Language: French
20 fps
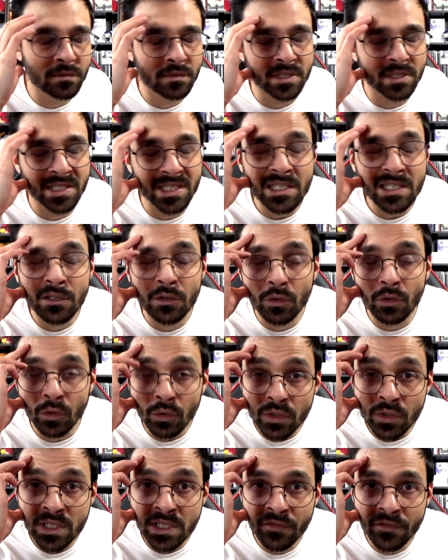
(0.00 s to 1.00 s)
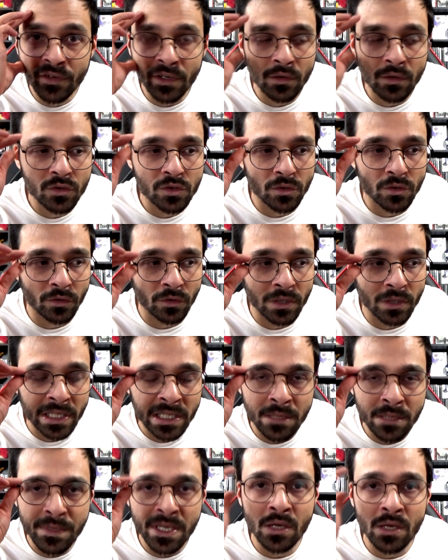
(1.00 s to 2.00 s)
si grosse différence entre
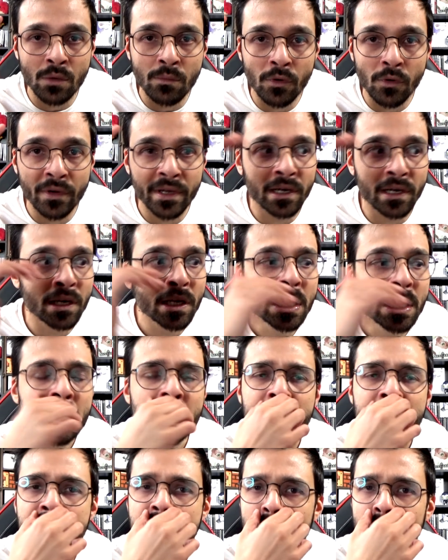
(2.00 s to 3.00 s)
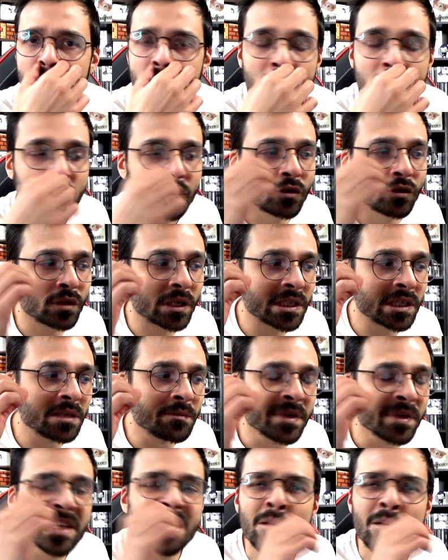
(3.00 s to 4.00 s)
l'animé et le manga. Il y a, dans
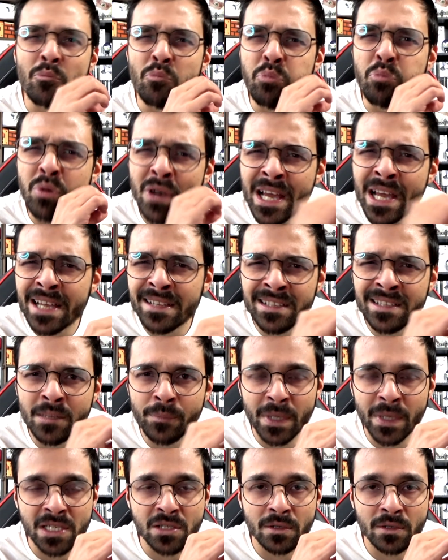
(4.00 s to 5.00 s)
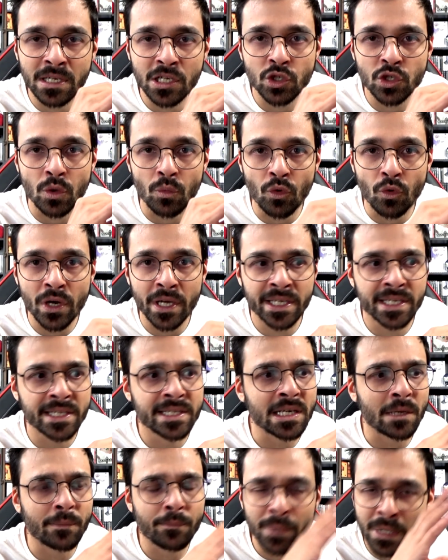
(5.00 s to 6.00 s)
l'animé, il y a blindé de personnages en moins qu'il
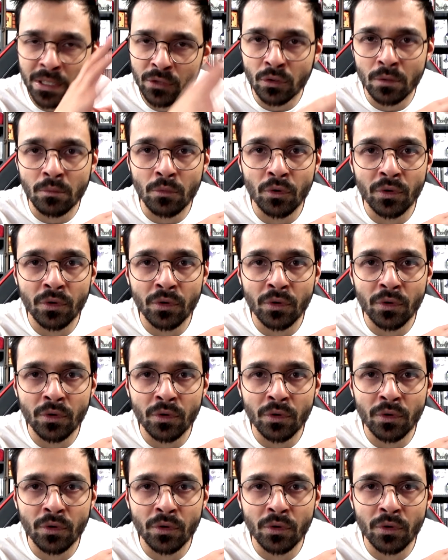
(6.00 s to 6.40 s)
n'y a pas dans le